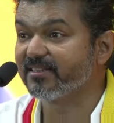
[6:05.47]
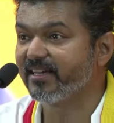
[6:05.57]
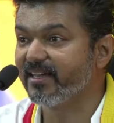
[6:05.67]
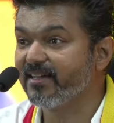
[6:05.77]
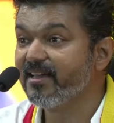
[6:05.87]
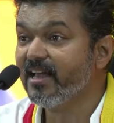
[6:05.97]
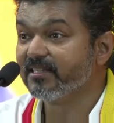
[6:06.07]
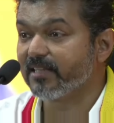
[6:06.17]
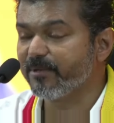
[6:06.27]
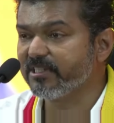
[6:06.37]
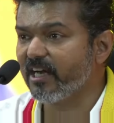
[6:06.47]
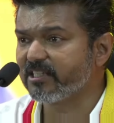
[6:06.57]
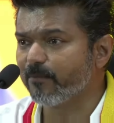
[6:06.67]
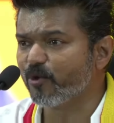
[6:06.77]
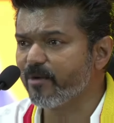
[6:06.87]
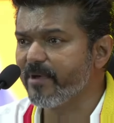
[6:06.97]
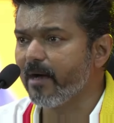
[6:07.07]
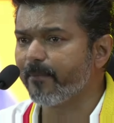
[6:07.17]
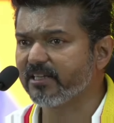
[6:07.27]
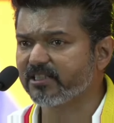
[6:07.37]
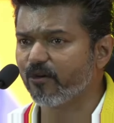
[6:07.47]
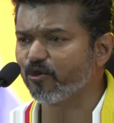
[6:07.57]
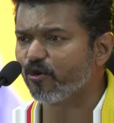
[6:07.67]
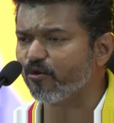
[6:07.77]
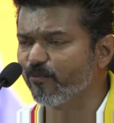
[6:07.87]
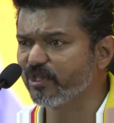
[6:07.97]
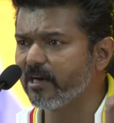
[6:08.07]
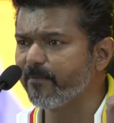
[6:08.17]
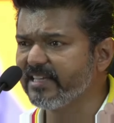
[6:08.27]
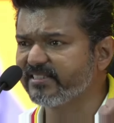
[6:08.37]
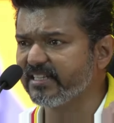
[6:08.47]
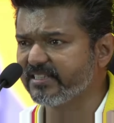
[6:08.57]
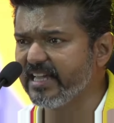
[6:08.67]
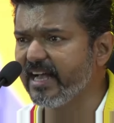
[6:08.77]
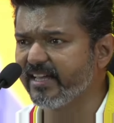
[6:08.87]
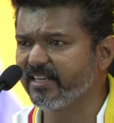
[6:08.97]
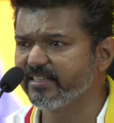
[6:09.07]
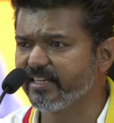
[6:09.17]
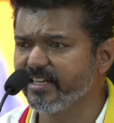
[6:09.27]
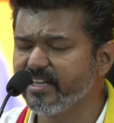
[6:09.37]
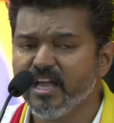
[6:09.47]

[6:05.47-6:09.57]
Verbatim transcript: இருந்து தமிழ்நாட்டை முழுமையாக மாத்திர ஒரு முதன்மை சக்தியாக இருந்து